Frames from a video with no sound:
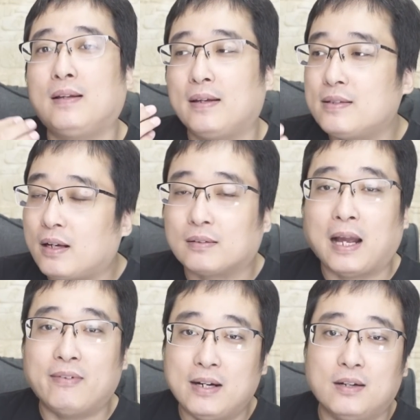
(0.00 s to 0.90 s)
在向
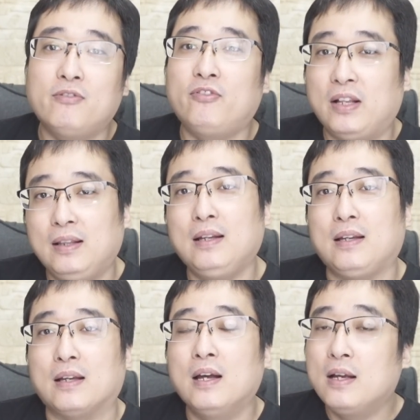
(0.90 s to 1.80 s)
台湾人分
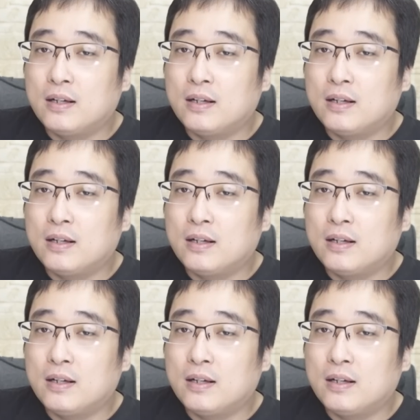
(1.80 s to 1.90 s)
利。